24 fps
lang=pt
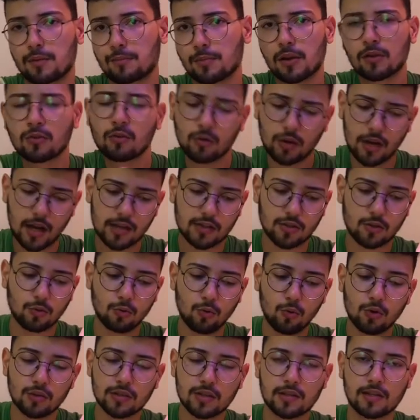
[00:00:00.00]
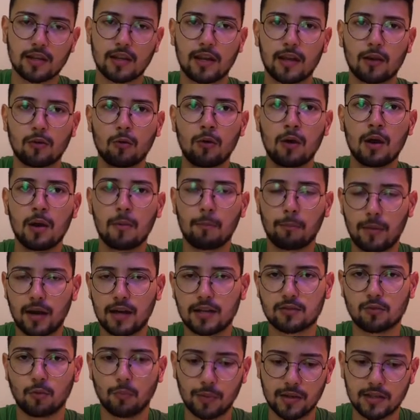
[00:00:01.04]
Porque o Goiás só não usa esse elenco,
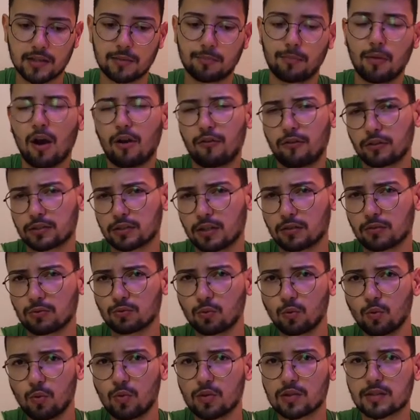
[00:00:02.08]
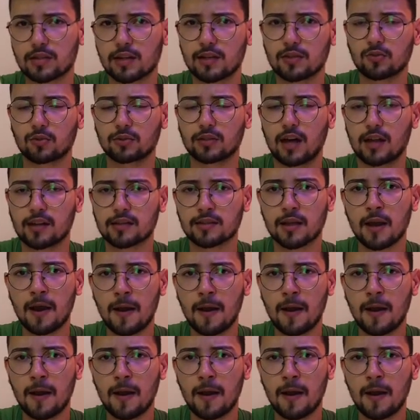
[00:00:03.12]
mas o principal, faltando duas, três rodadas